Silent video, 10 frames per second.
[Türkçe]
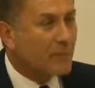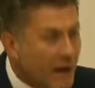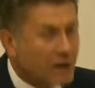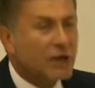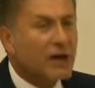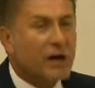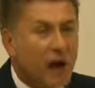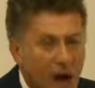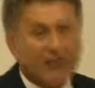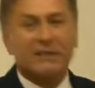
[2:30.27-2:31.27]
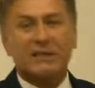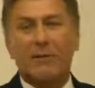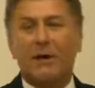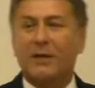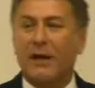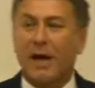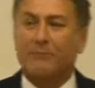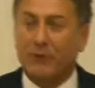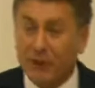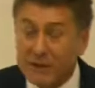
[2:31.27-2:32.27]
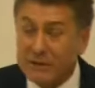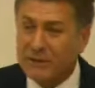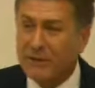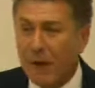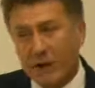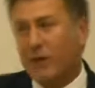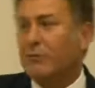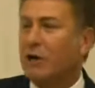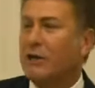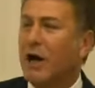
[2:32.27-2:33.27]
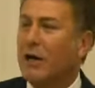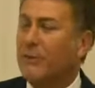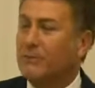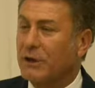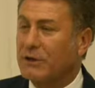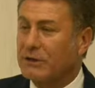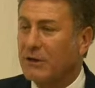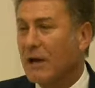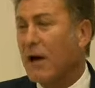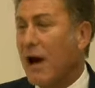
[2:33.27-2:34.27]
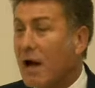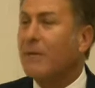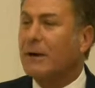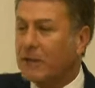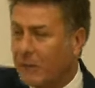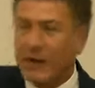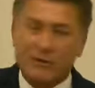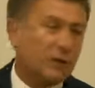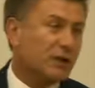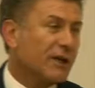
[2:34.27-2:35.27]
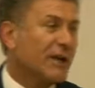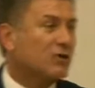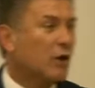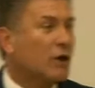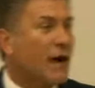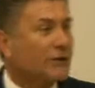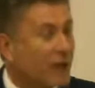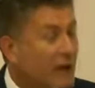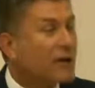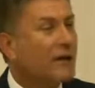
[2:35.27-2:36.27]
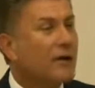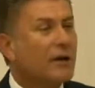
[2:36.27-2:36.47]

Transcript: Peki aynı zamanda ne yaptınız? Başka bir şey daha yaptınız. Elbette biraz önce yine söylendi.